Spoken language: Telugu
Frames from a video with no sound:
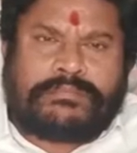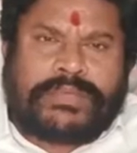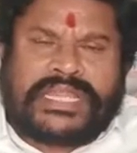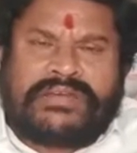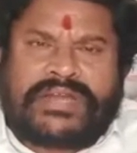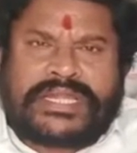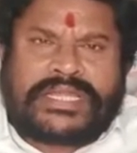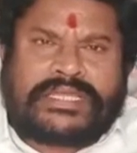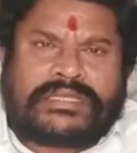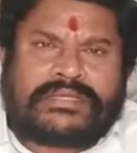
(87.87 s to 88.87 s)

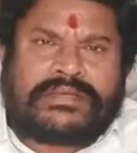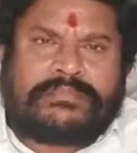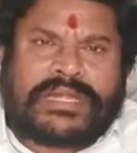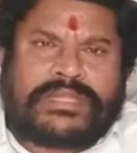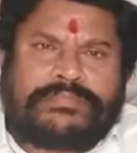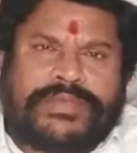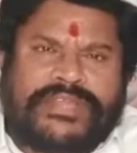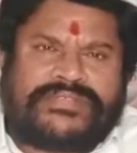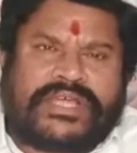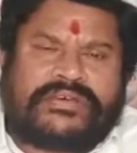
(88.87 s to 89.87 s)
పేదవాడిని పట్టి
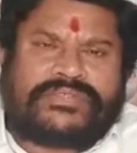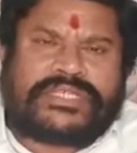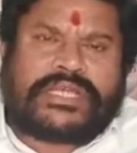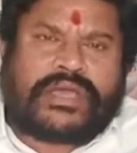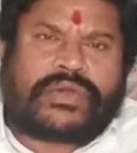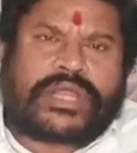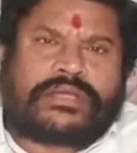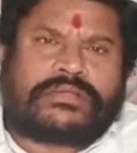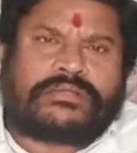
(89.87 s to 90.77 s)
పీడిస్తూ ఉంది ఈ కరోనా